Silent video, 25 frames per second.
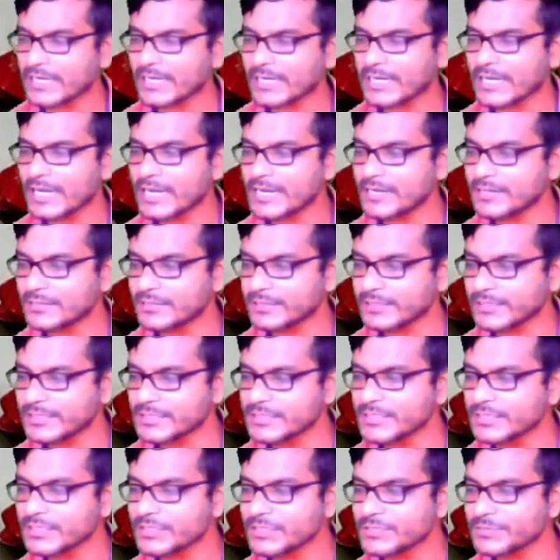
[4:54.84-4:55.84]
কার্ড এই
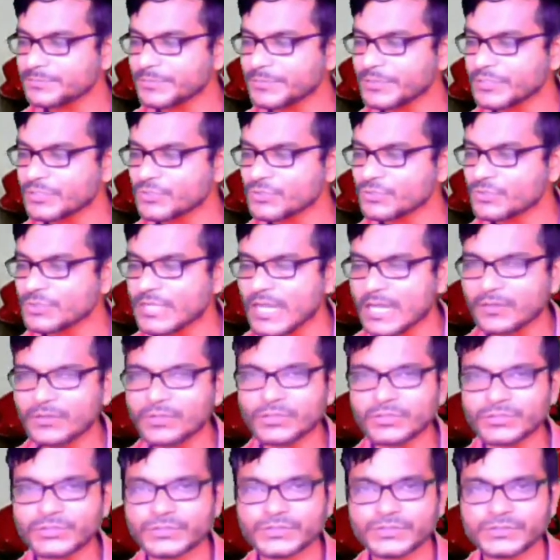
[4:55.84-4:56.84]
যে কি কিছু
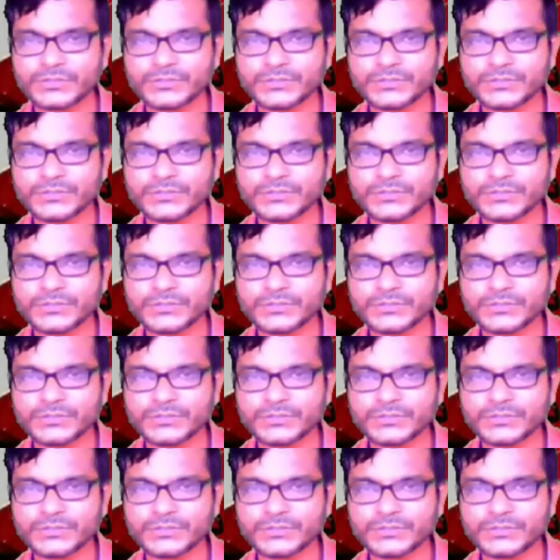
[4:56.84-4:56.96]
কাগজ